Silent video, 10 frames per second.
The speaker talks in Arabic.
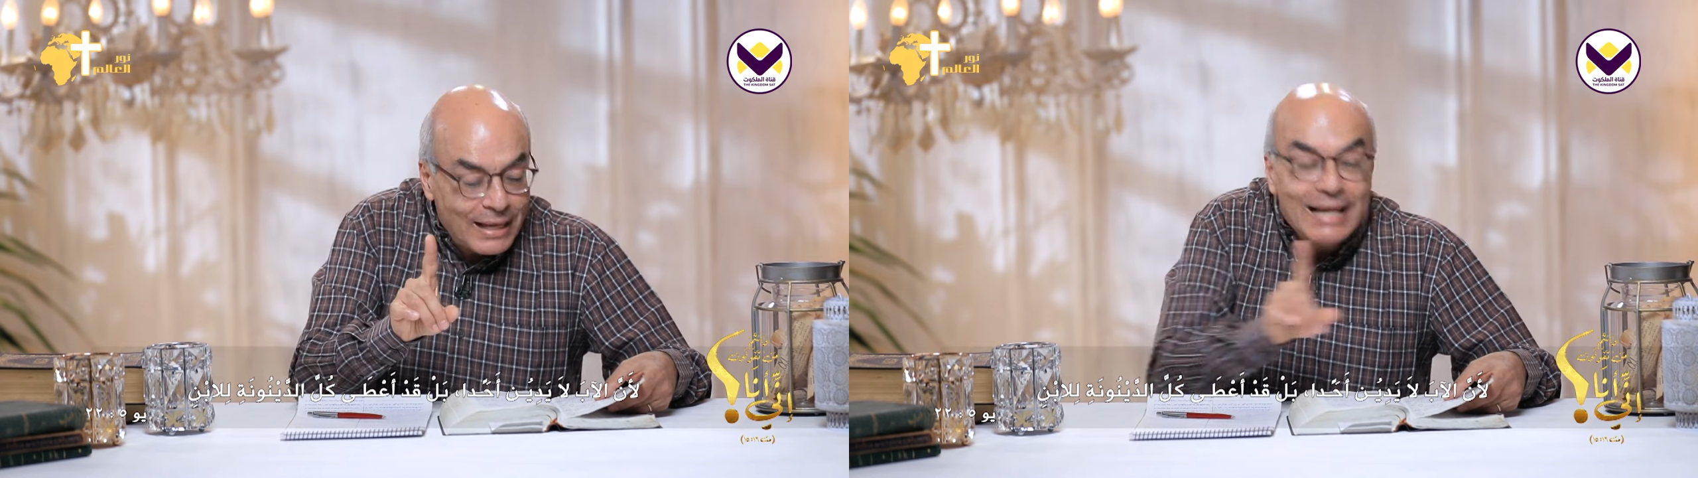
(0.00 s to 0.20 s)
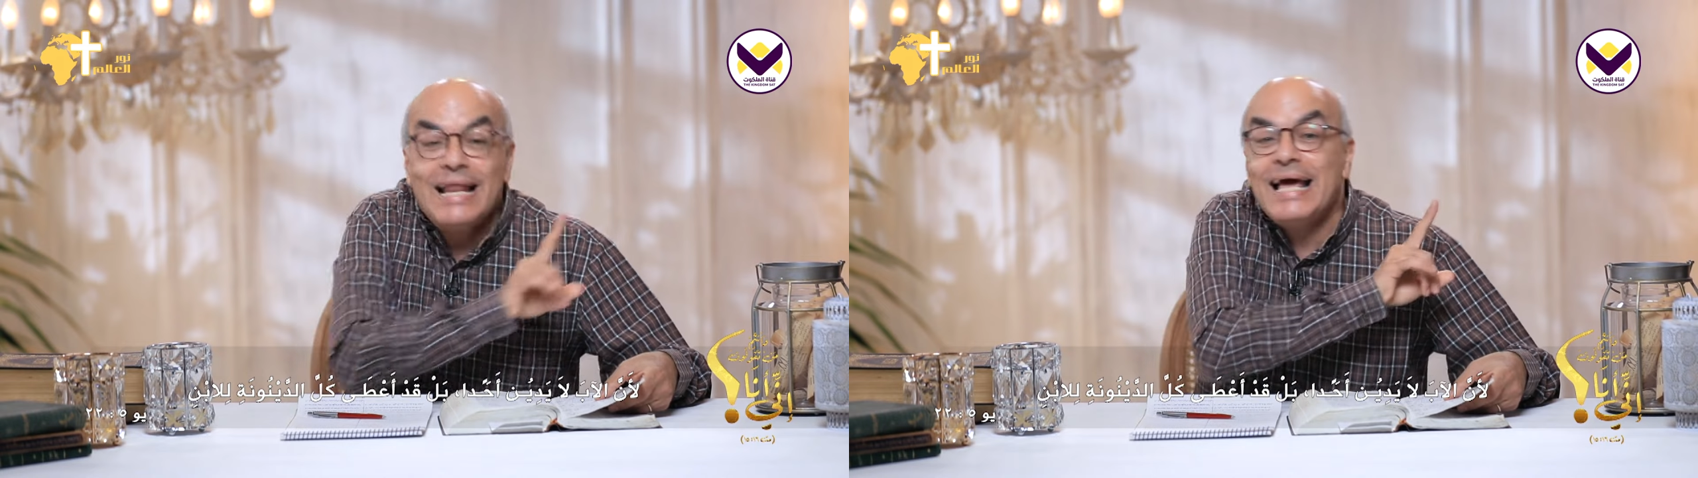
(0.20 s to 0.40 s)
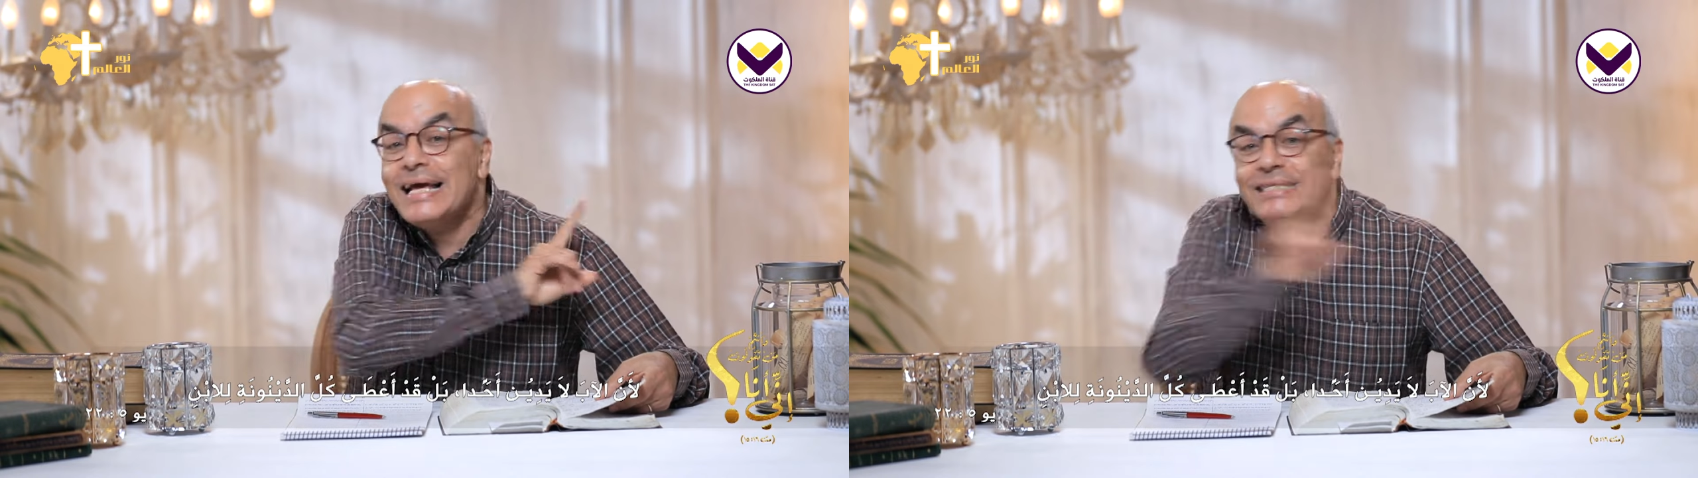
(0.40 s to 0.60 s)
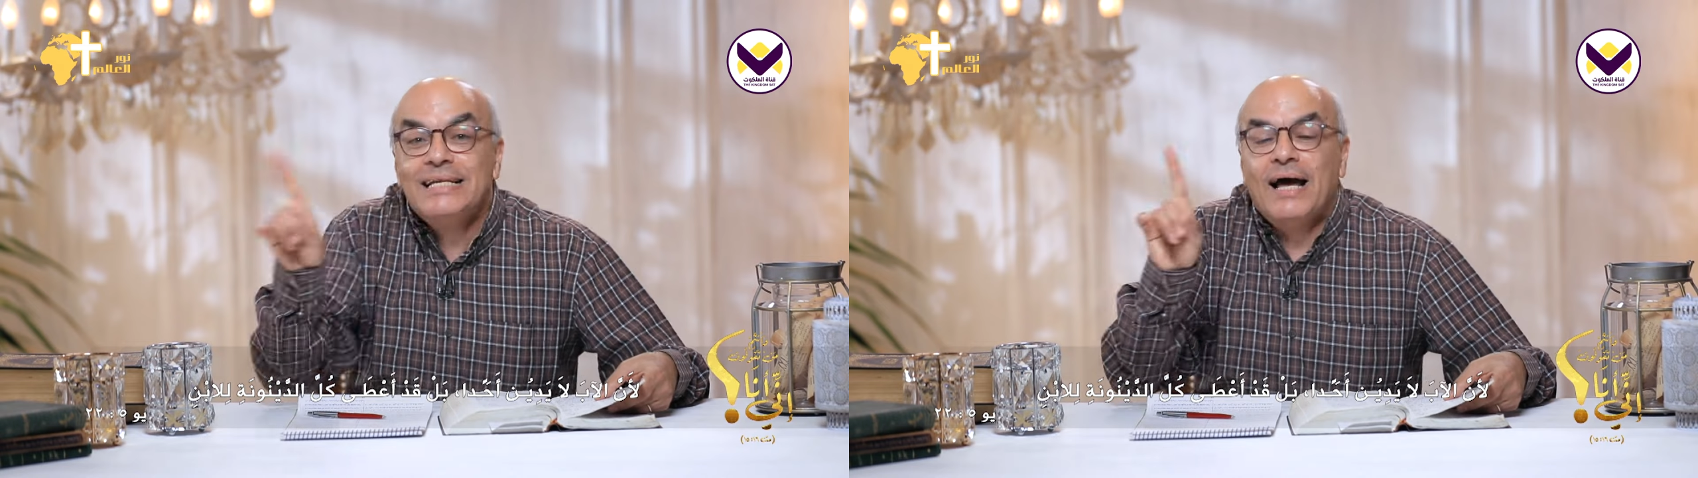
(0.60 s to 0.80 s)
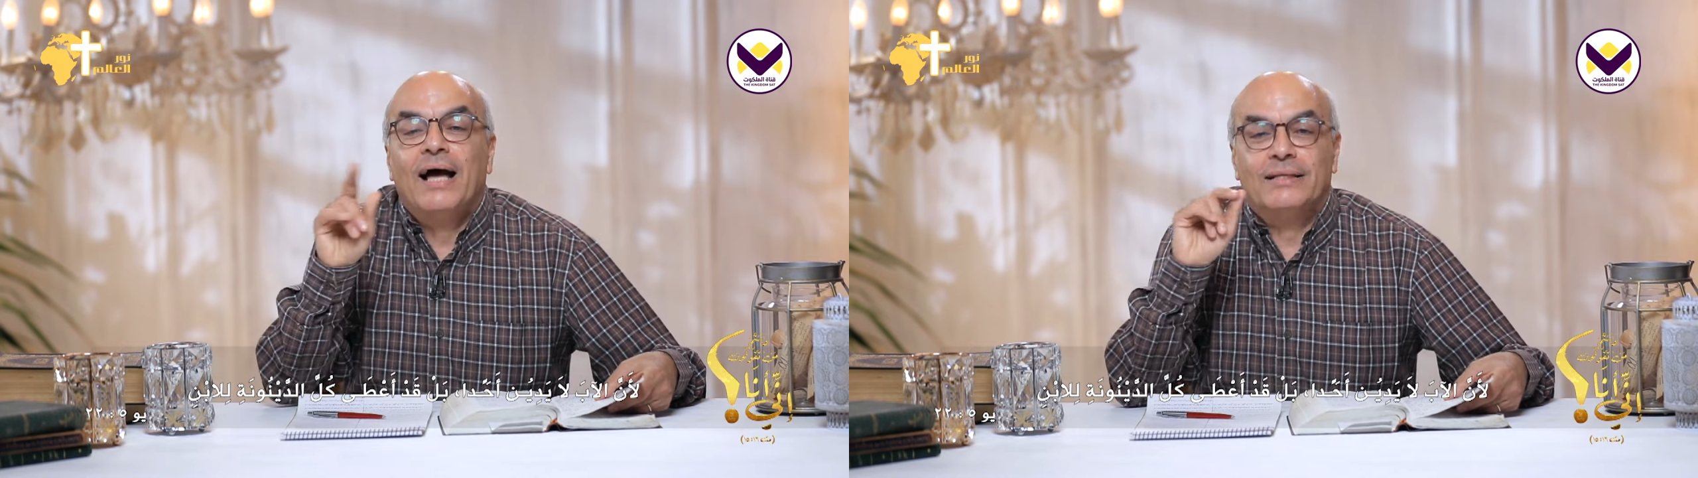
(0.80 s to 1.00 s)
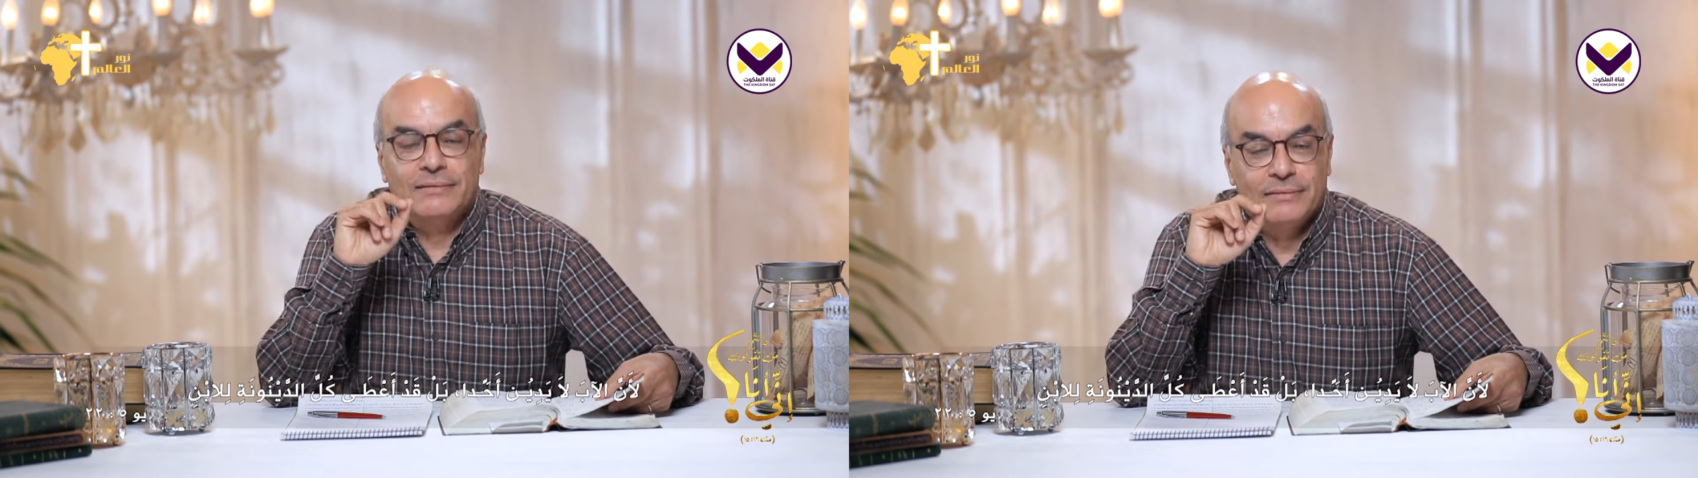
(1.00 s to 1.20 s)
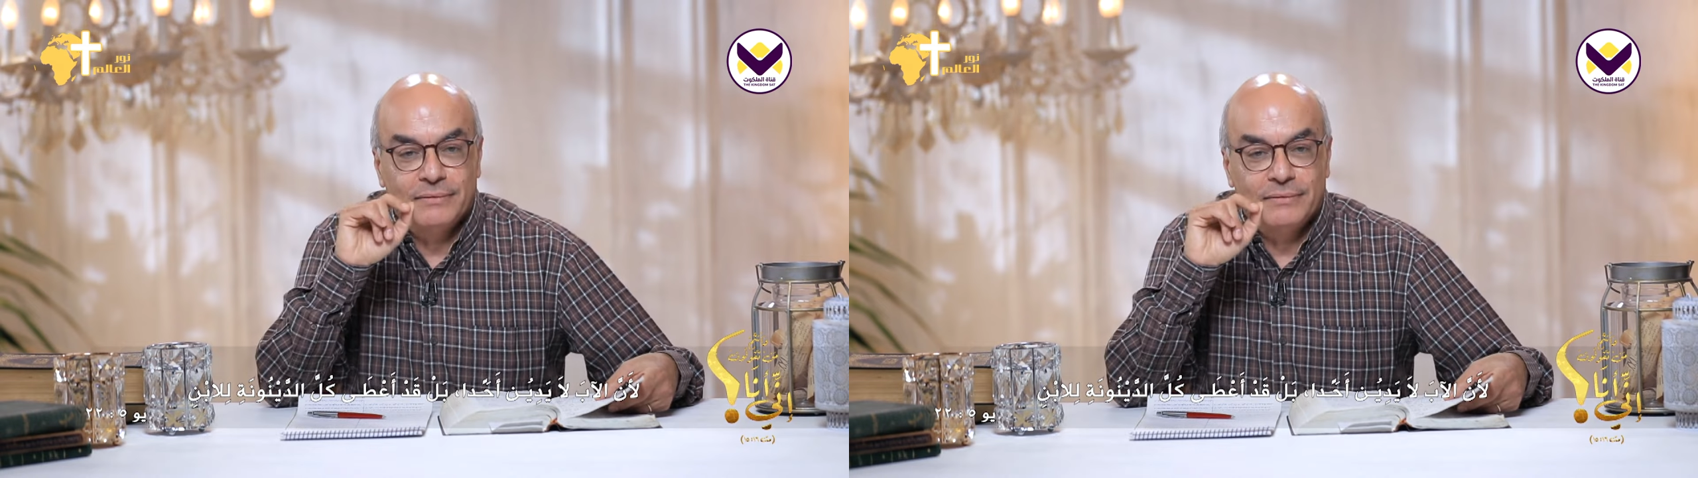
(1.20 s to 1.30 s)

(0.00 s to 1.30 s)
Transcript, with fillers: لا يدين احد